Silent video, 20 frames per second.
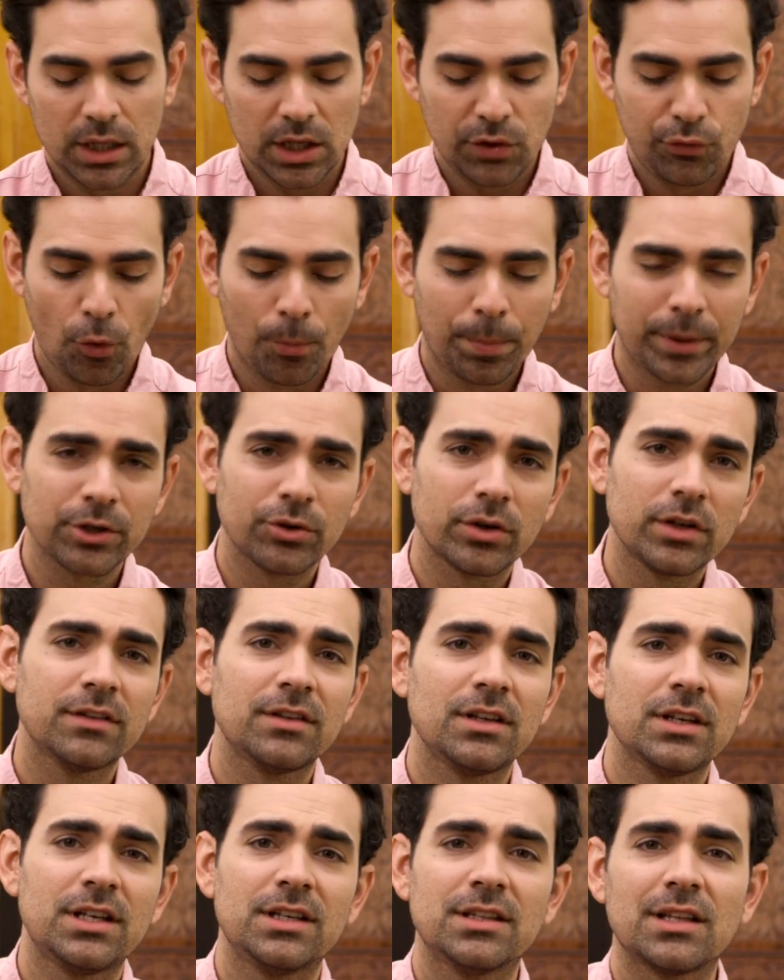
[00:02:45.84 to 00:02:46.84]
Il faut
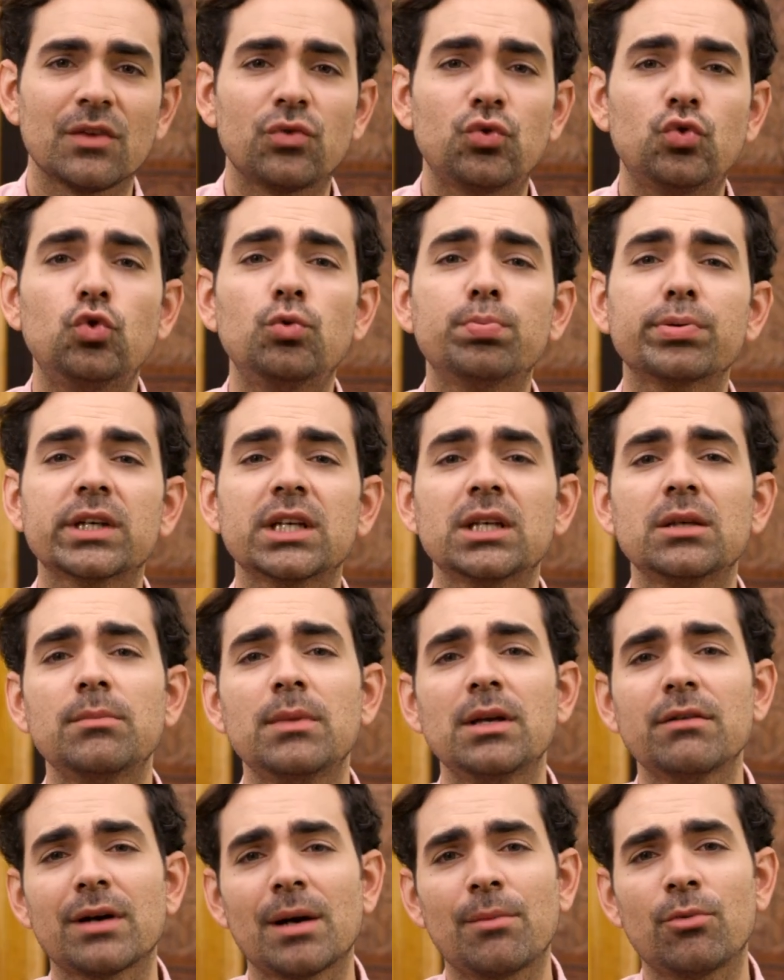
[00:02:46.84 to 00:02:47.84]
prioriser, quitte à
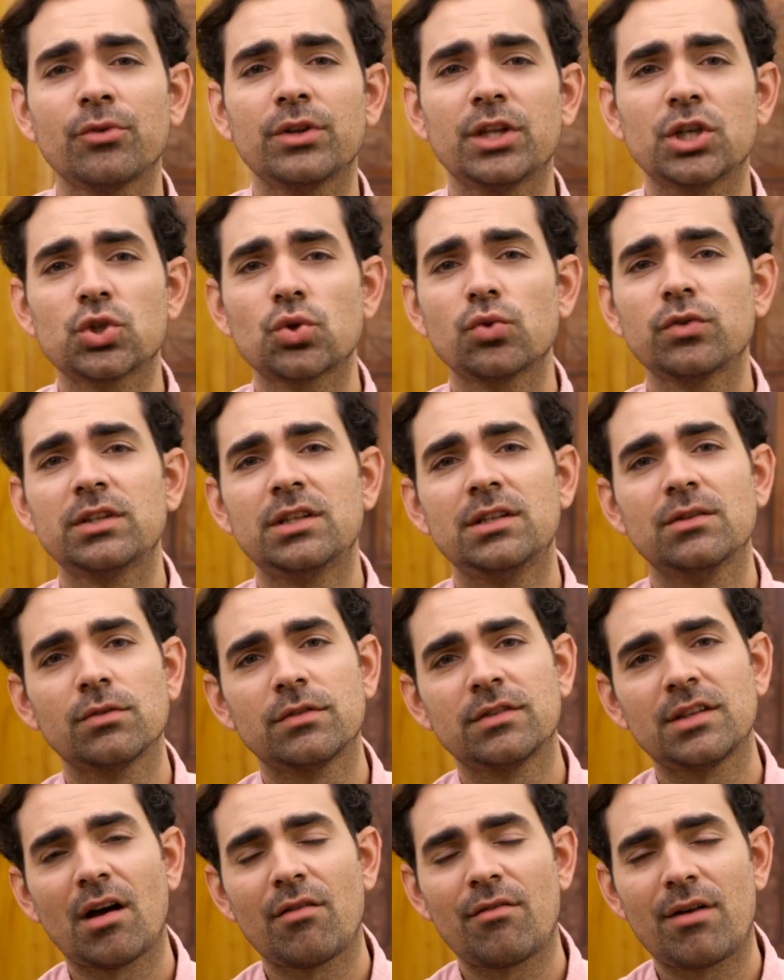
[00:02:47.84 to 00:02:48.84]
supprimer vraiment des choses qui ne
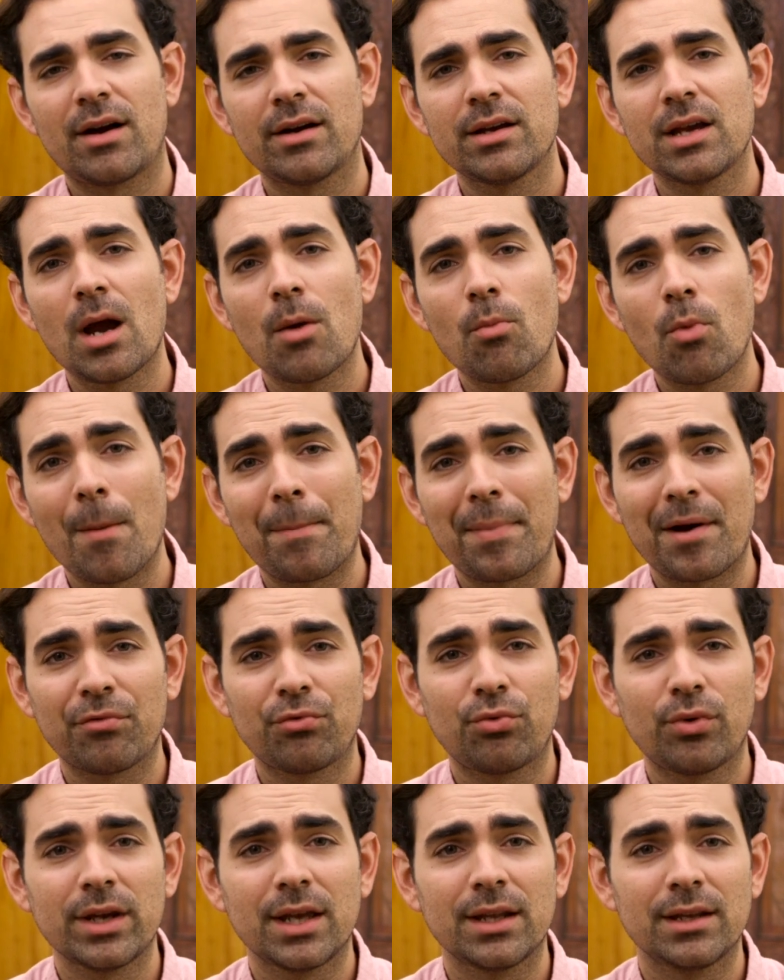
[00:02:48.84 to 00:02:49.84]
servent à rien. Moi,
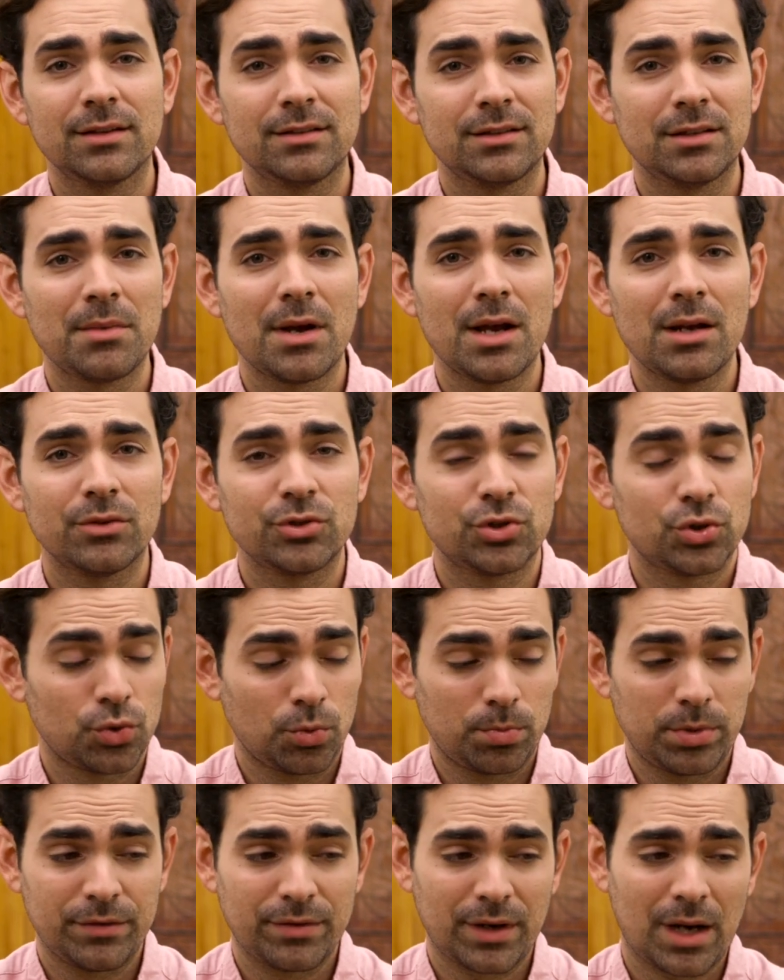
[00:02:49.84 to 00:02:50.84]
parfois, il y a des emails,
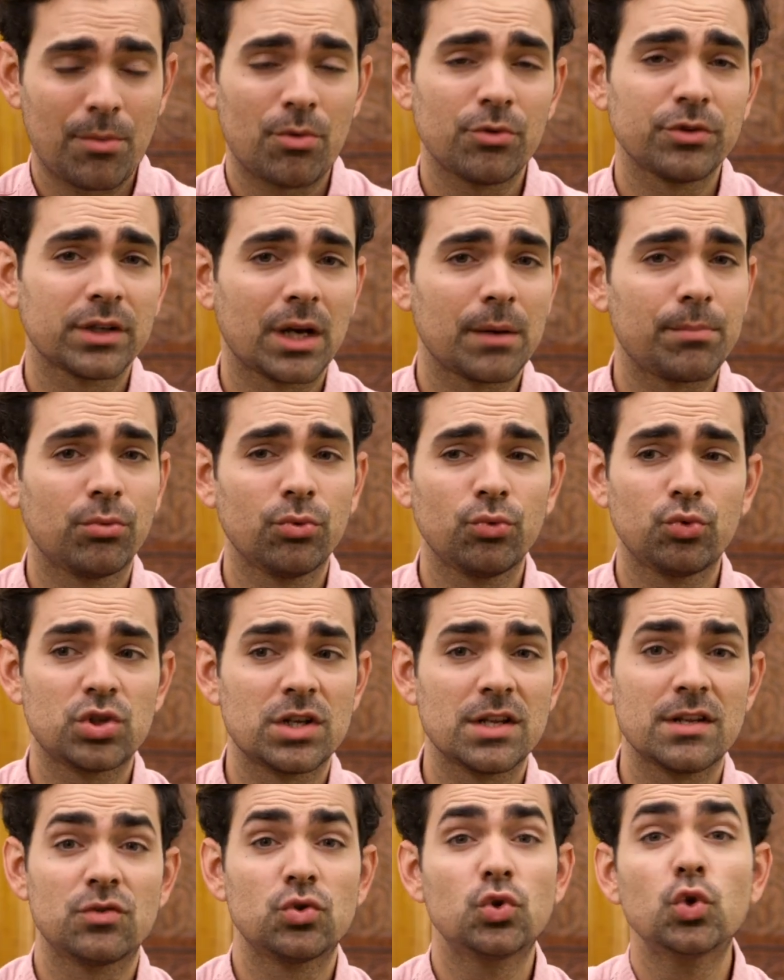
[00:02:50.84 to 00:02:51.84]
j'oublie vraiment d'y répondre, ou
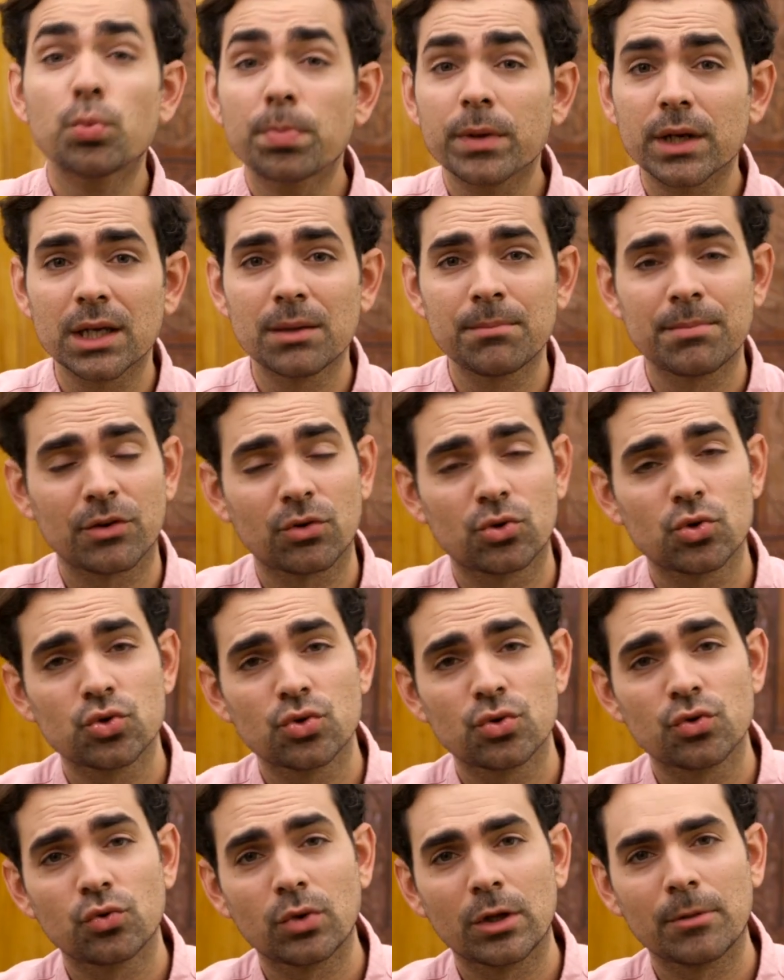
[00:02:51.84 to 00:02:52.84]
je les supprime parce que
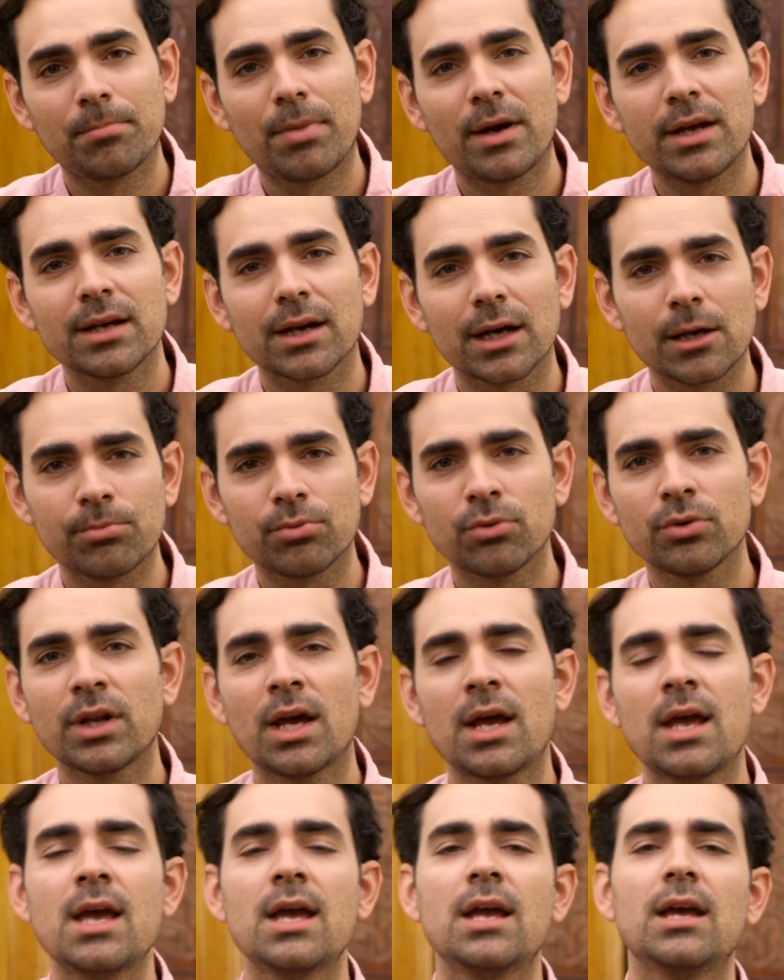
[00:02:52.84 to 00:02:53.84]
je ne souhaite pas y répondre.